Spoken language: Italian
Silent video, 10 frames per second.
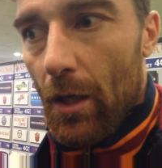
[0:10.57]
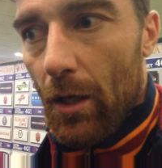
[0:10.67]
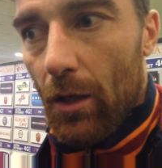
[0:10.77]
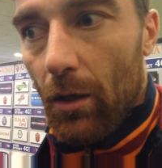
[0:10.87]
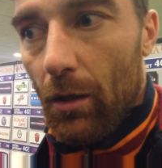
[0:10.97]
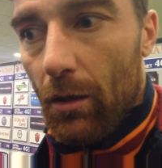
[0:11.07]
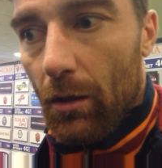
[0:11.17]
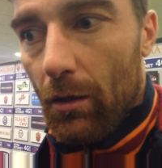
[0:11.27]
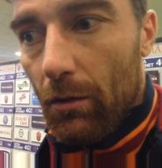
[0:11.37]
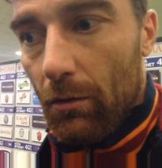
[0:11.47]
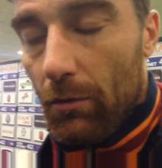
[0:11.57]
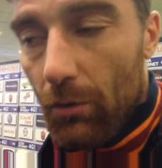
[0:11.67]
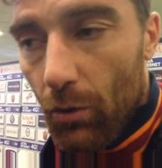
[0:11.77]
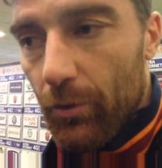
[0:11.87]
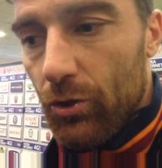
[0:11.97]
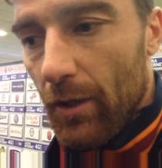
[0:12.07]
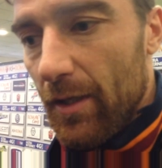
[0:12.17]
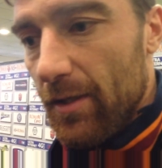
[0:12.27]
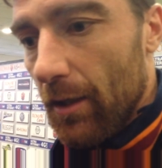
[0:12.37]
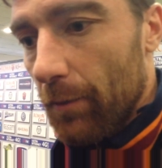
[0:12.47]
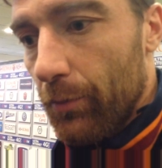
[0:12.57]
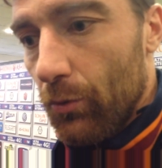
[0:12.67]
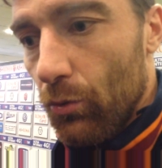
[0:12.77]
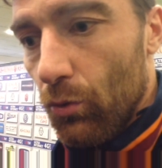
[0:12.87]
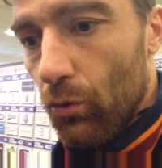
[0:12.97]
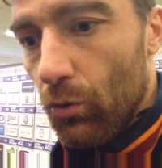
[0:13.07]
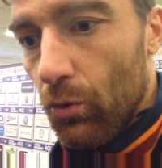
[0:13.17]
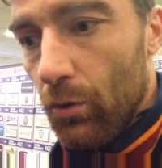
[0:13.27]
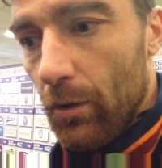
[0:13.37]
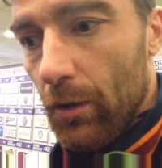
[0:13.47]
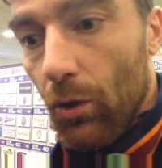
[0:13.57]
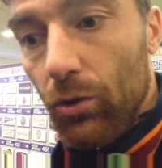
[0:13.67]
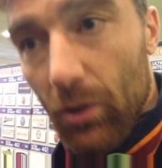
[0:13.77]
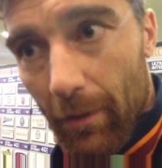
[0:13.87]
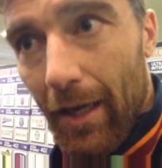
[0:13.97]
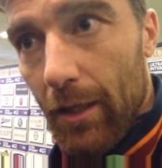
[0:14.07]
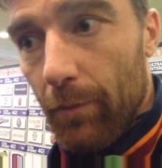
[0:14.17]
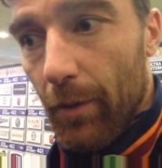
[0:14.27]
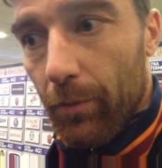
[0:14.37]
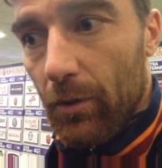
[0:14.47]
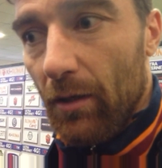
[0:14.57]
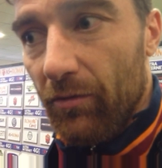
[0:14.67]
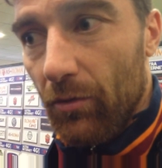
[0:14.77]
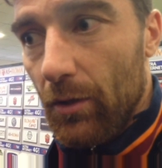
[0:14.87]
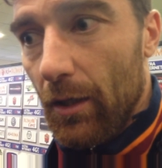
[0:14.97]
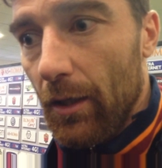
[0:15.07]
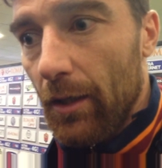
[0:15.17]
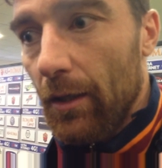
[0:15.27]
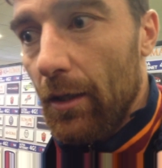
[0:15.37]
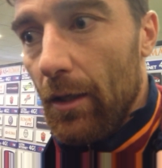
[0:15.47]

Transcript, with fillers: eh, cominciano a essere più ottimali per poter affrontare